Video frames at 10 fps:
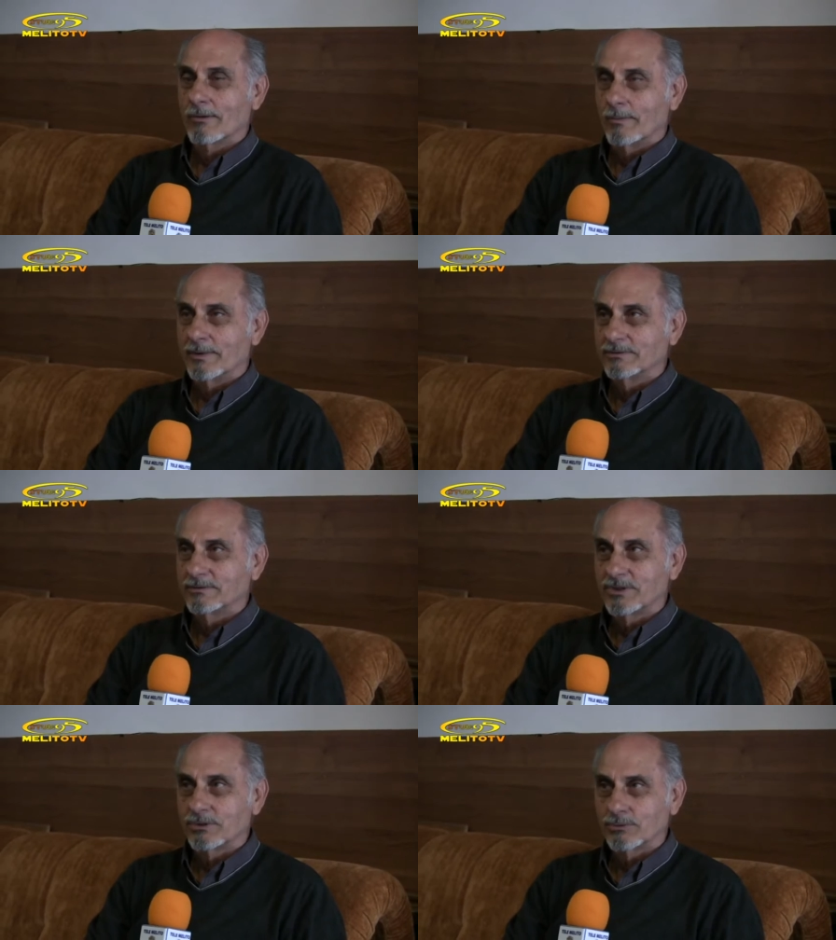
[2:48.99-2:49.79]
come
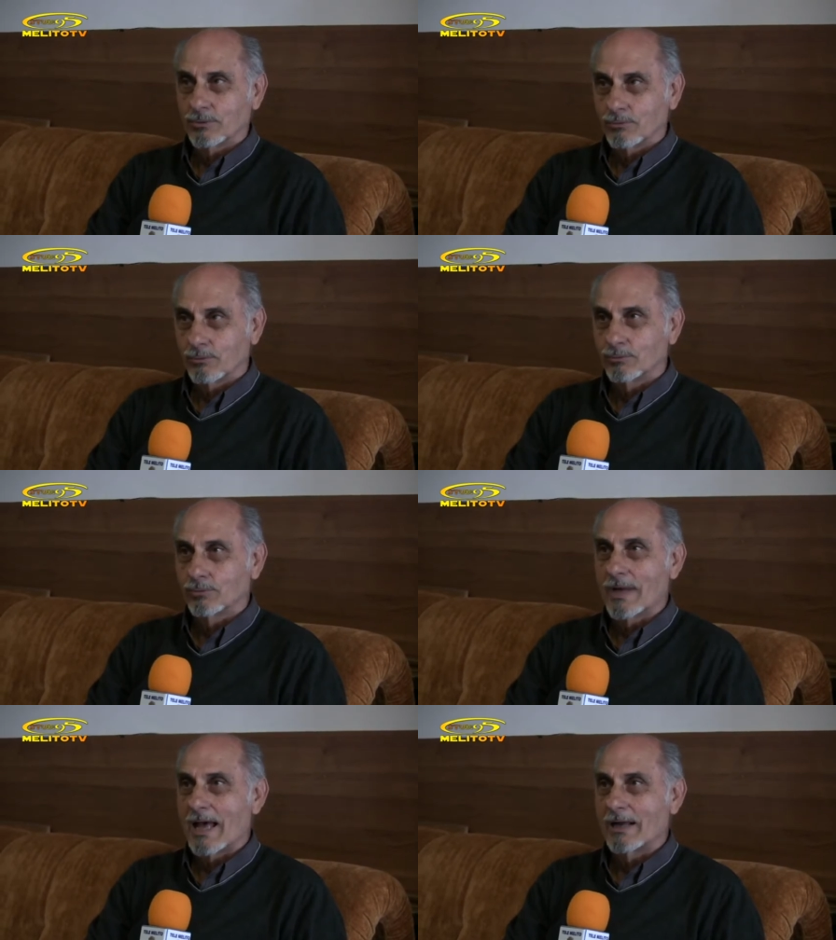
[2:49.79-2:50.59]
centro
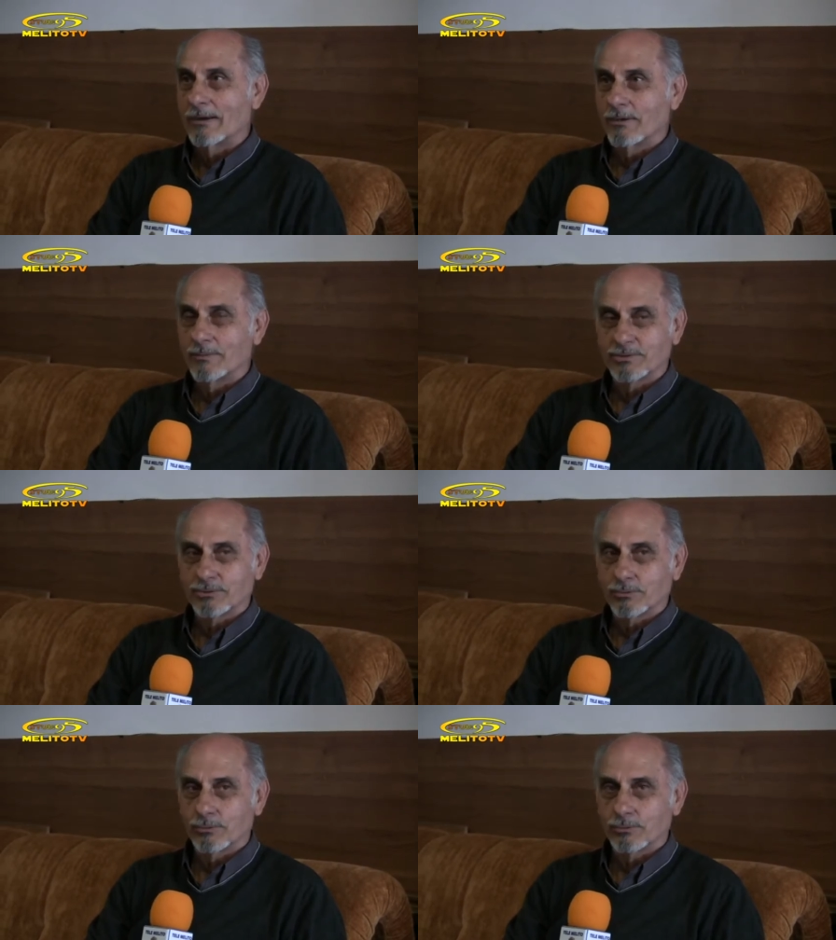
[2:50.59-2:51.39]
culturale, come
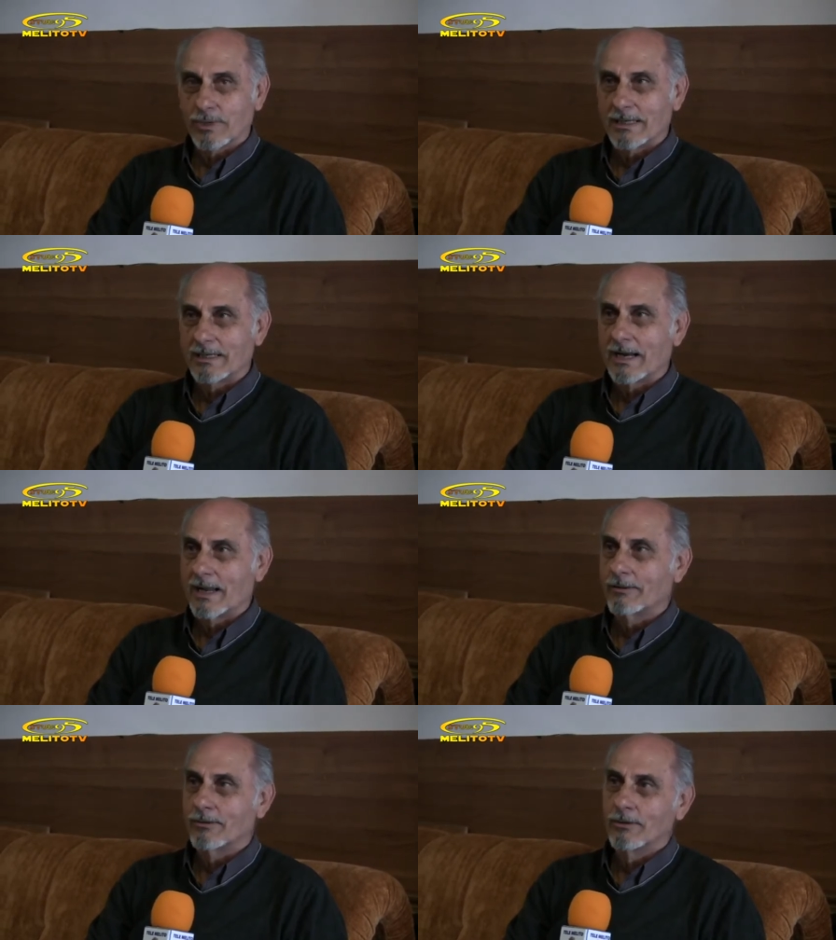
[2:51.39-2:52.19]
centro culturale
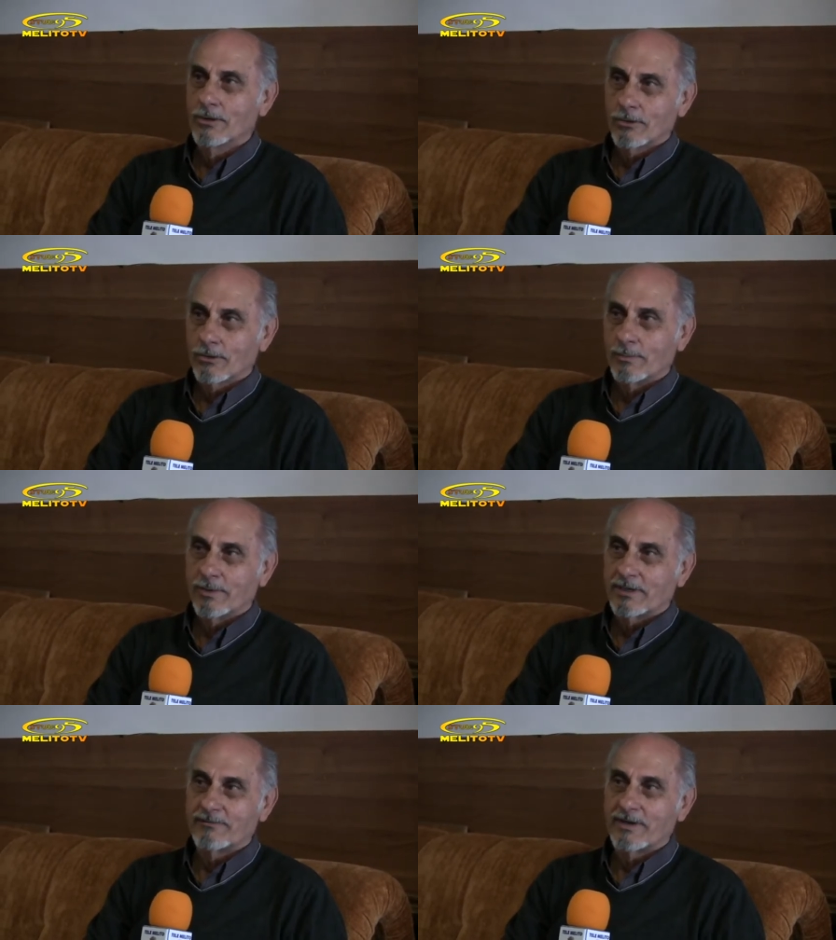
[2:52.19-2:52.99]
greco,
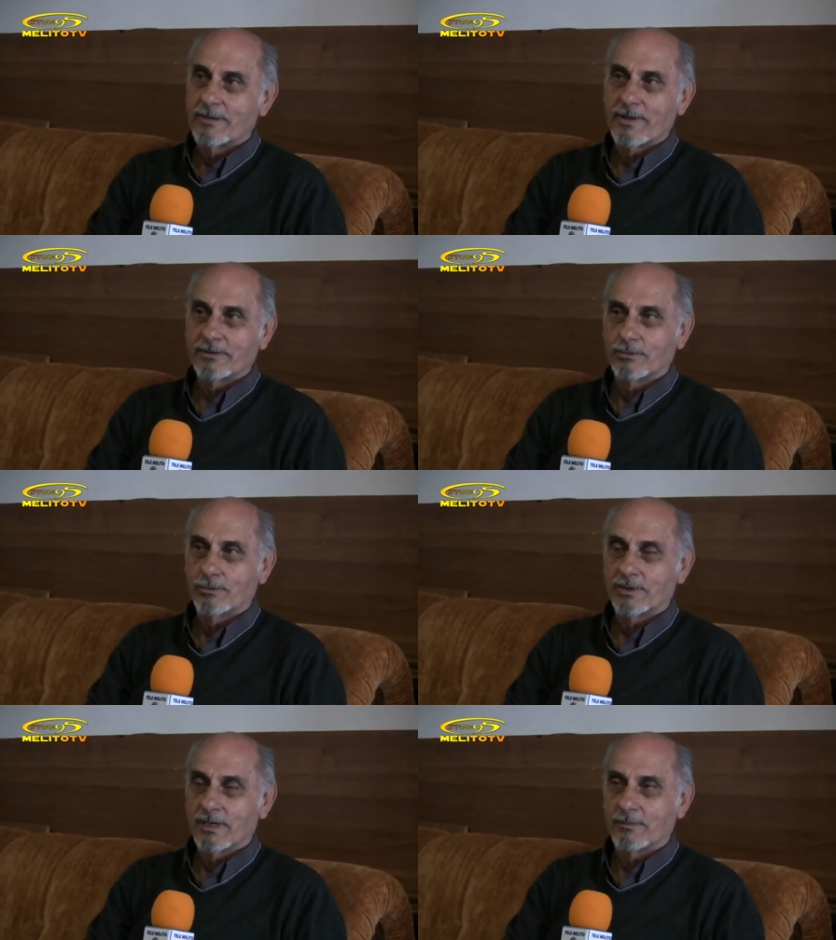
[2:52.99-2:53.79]
come riferimento
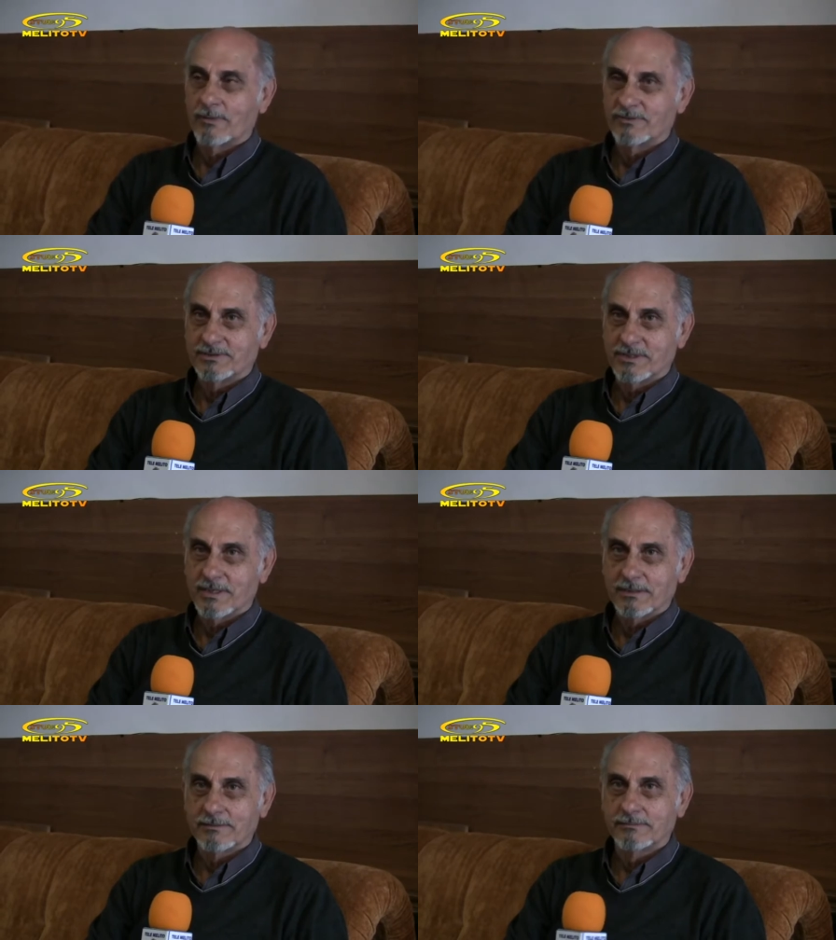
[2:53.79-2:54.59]
qui nella
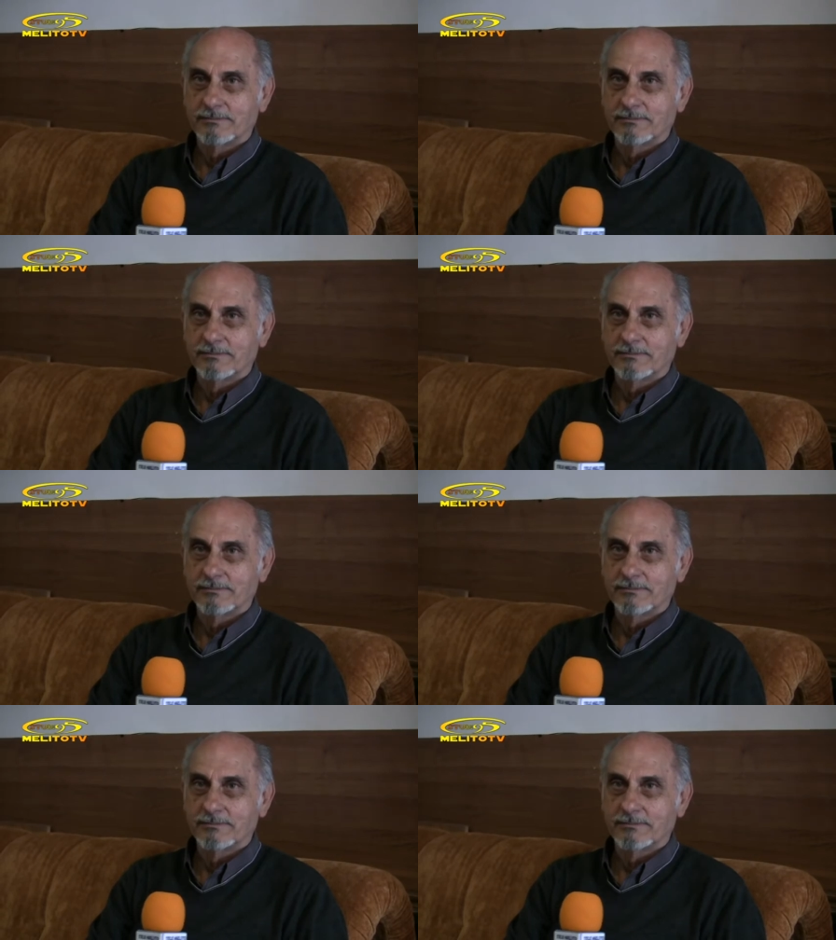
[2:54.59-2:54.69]
Bovesia.